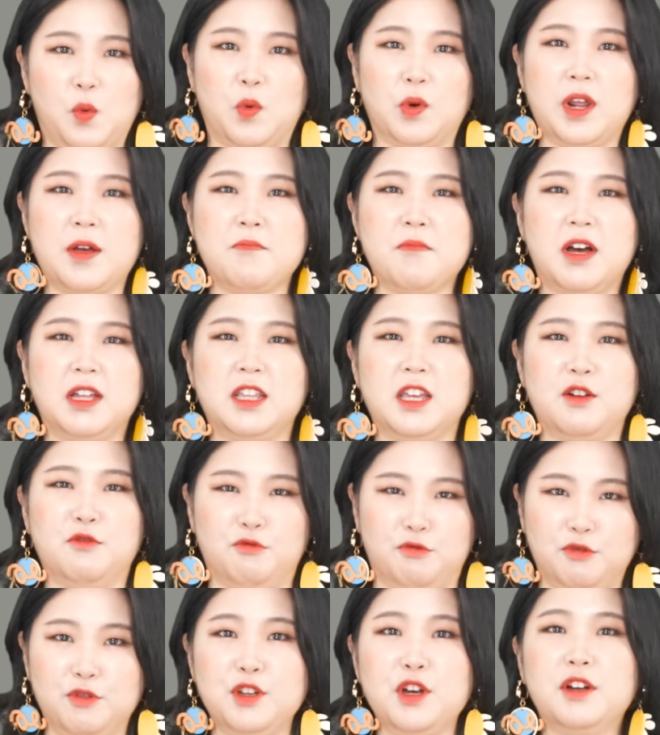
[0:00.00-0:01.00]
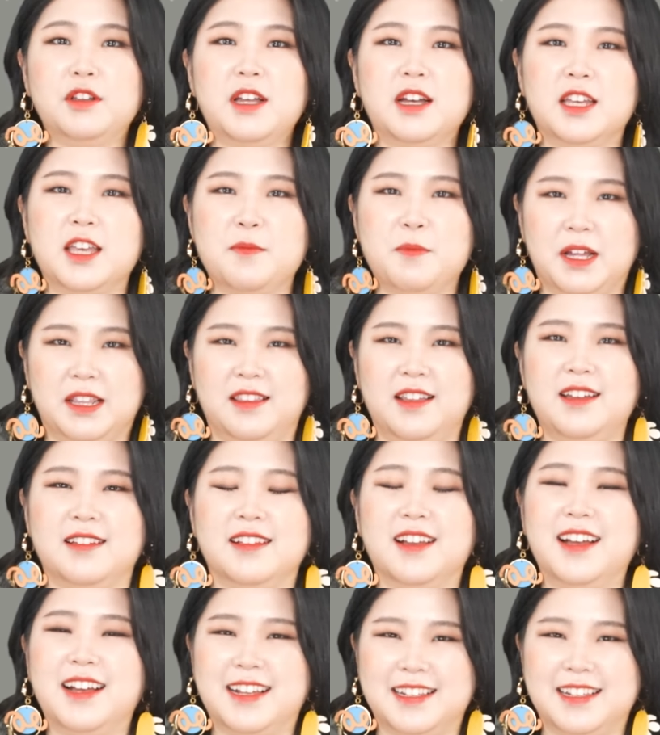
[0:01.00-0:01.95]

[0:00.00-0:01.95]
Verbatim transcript: 오랜만에 우연하게 만난